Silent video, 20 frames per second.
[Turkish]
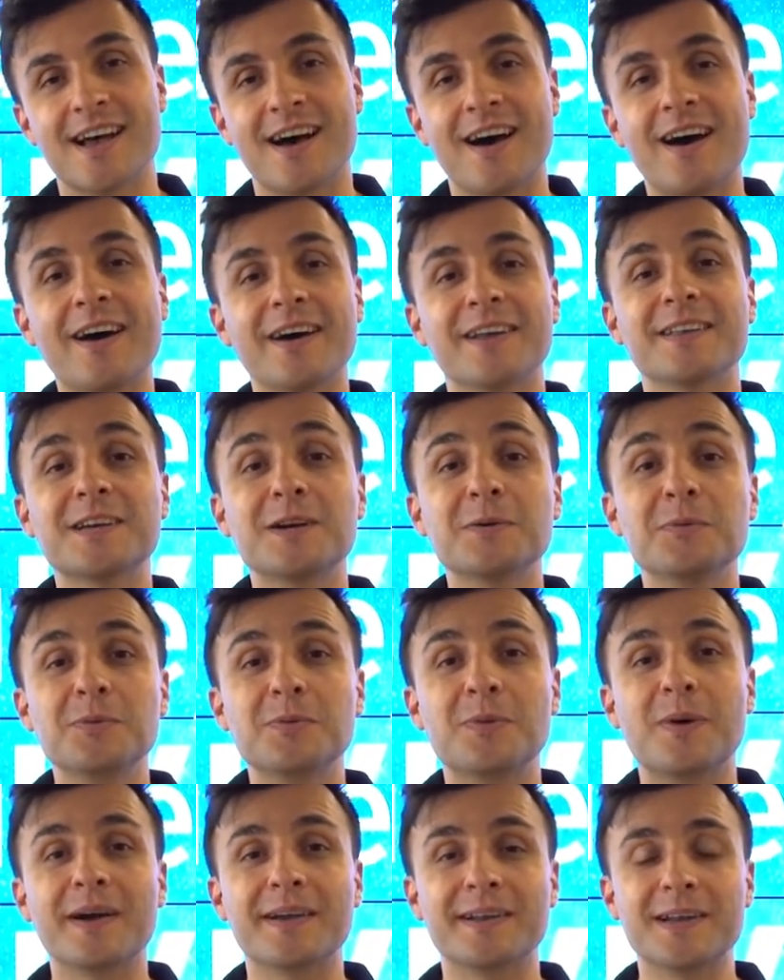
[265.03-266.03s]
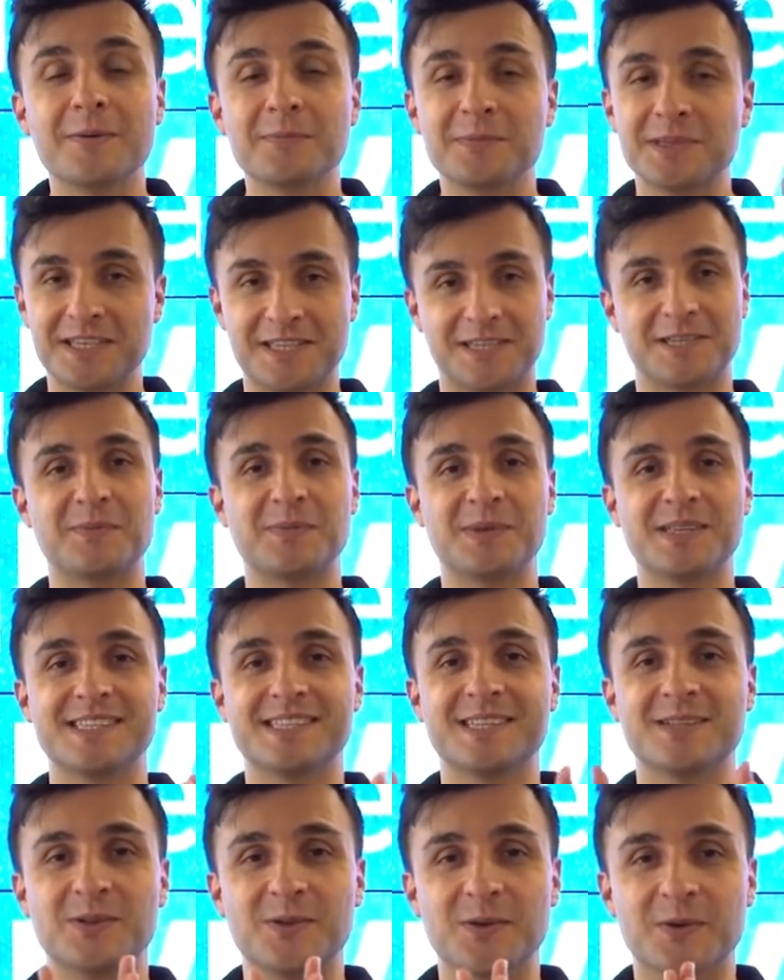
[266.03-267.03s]
harika bir bayram
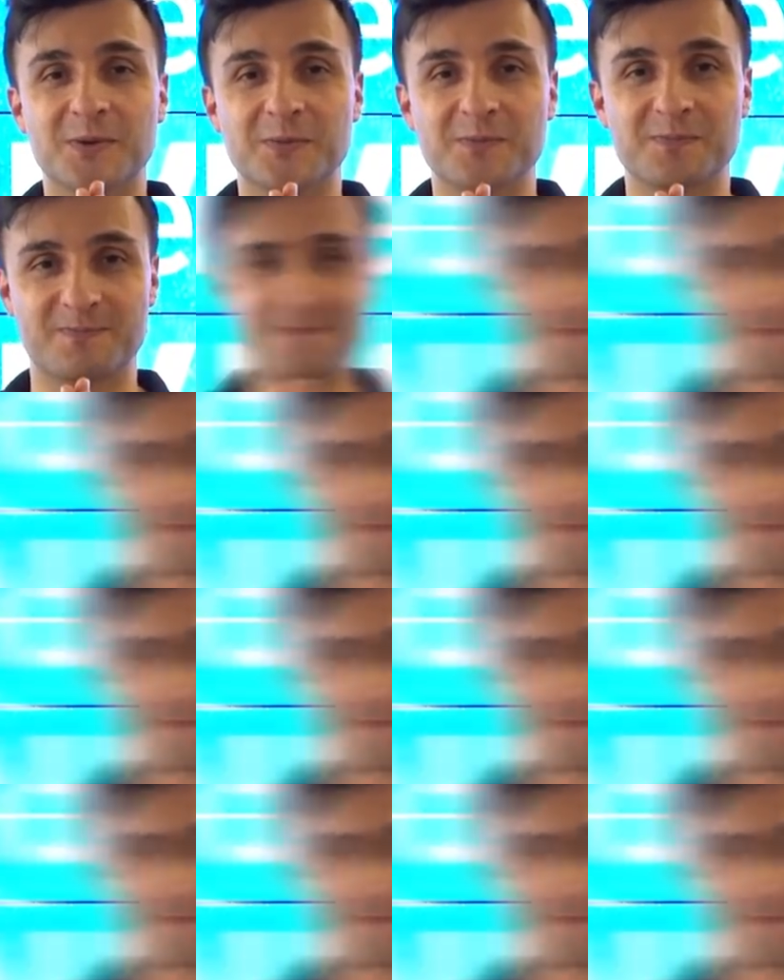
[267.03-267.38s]
geçirmenizi diliyorum.